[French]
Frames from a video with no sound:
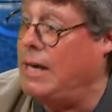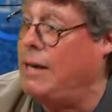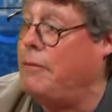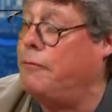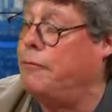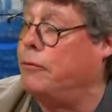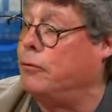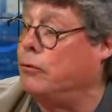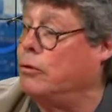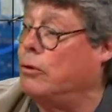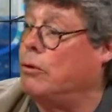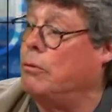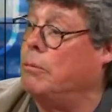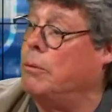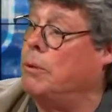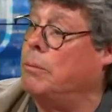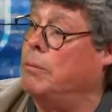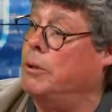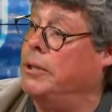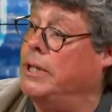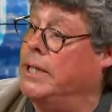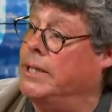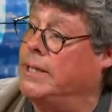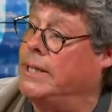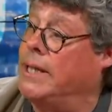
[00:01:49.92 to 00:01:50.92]
L'effondrement
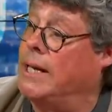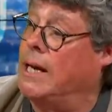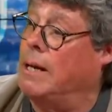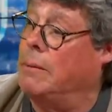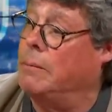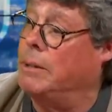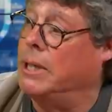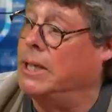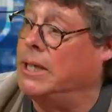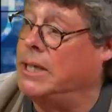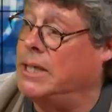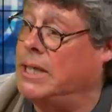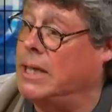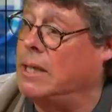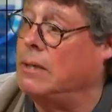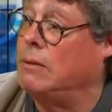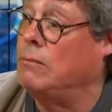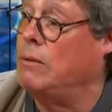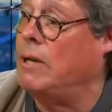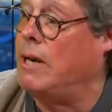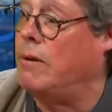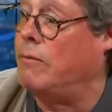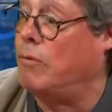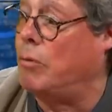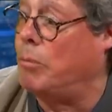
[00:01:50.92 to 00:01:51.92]
monétaire américain,
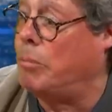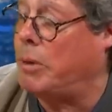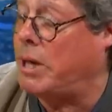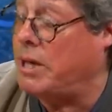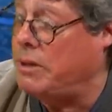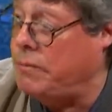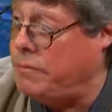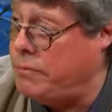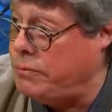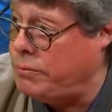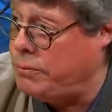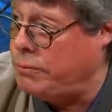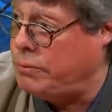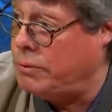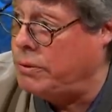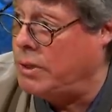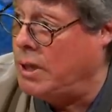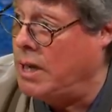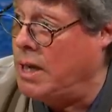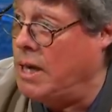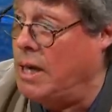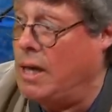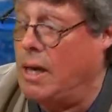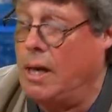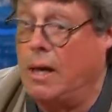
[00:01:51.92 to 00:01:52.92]
nous l'avons prévu.
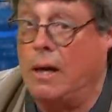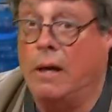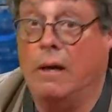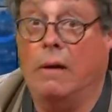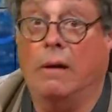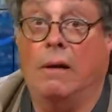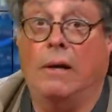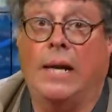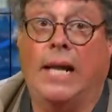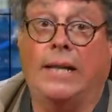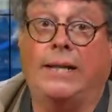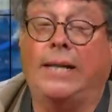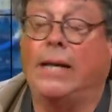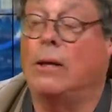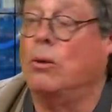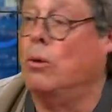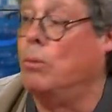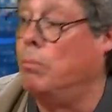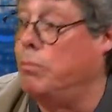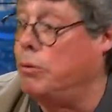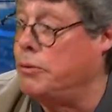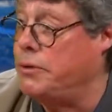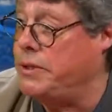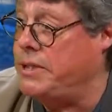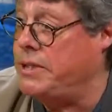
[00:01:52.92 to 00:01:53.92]
Euh, la
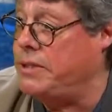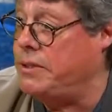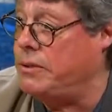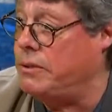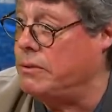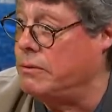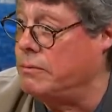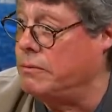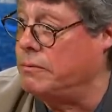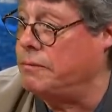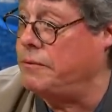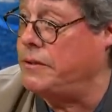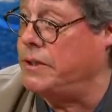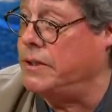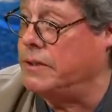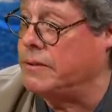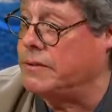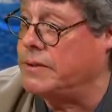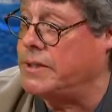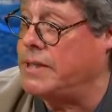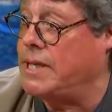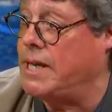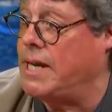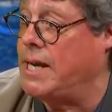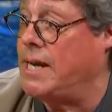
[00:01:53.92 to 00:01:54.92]
décomposition
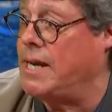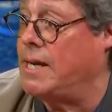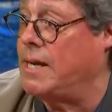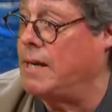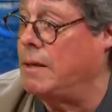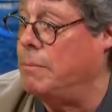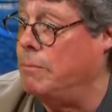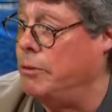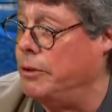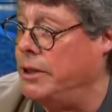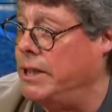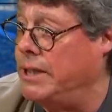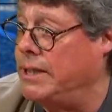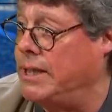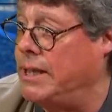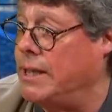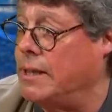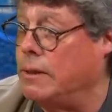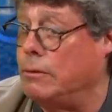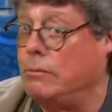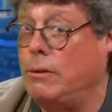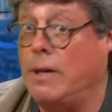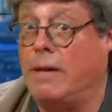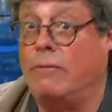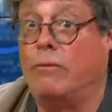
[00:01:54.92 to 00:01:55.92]
financière et
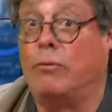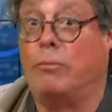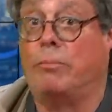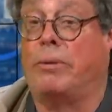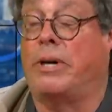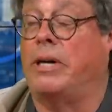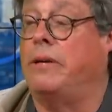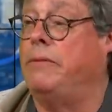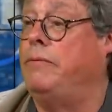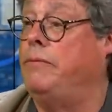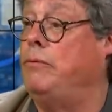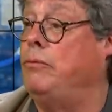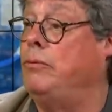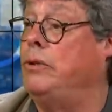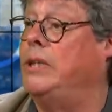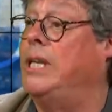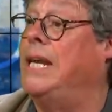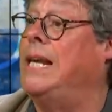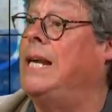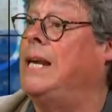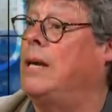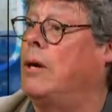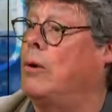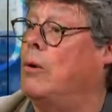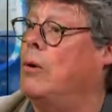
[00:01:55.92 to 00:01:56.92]
monétaire, nous l'avons prévu
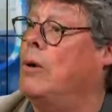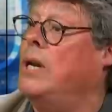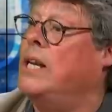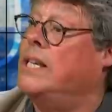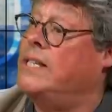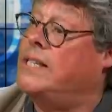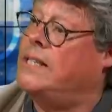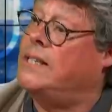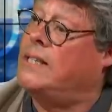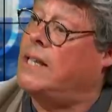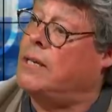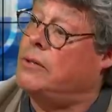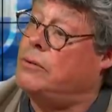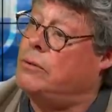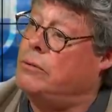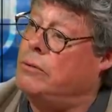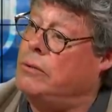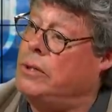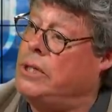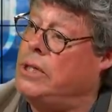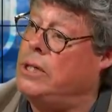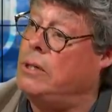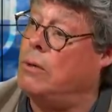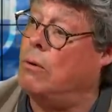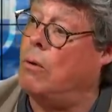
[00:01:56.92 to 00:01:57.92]
dès que les
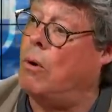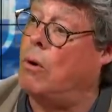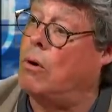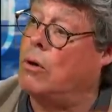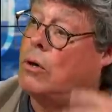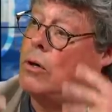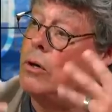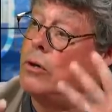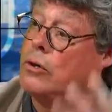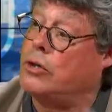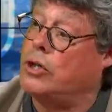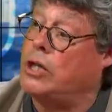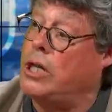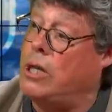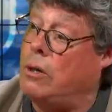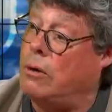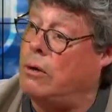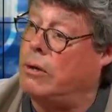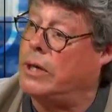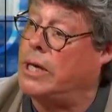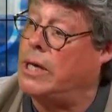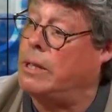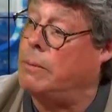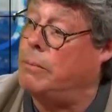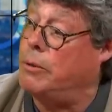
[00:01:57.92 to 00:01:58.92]
États-Unis ont enclenché
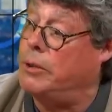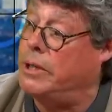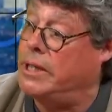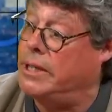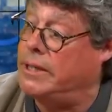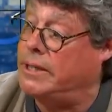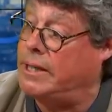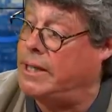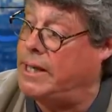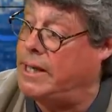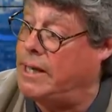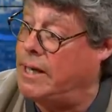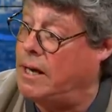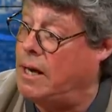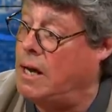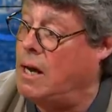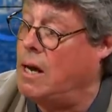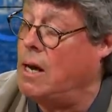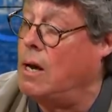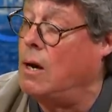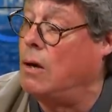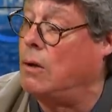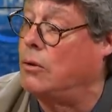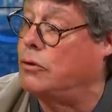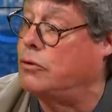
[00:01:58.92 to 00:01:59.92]
leur guerre monétaire
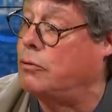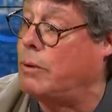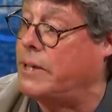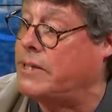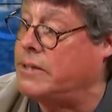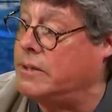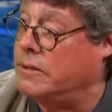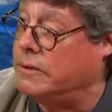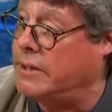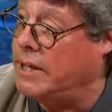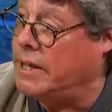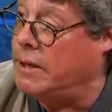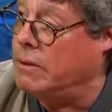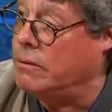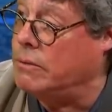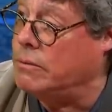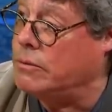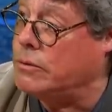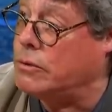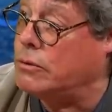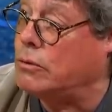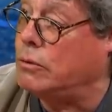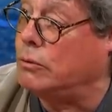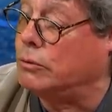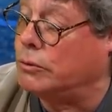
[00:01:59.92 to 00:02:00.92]
en
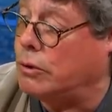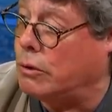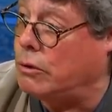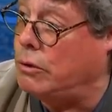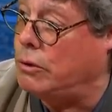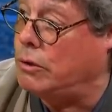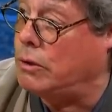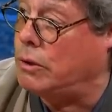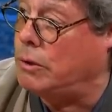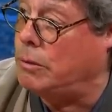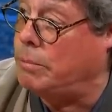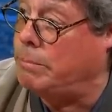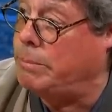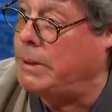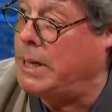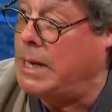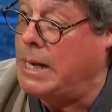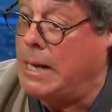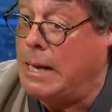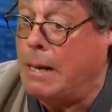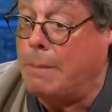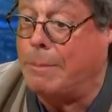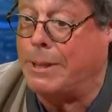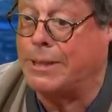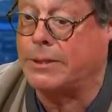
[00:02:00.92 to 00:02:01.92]
71 contre l'Europe.
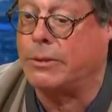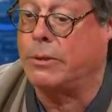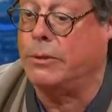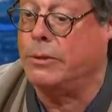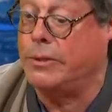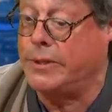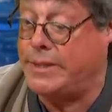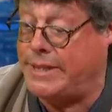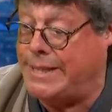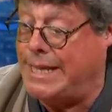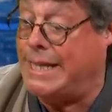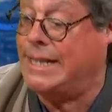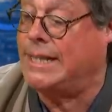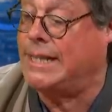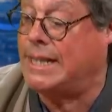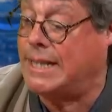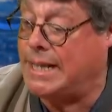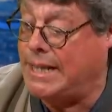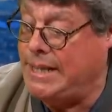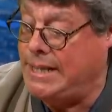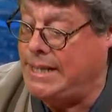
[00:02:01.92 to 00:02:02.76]
Parce que cette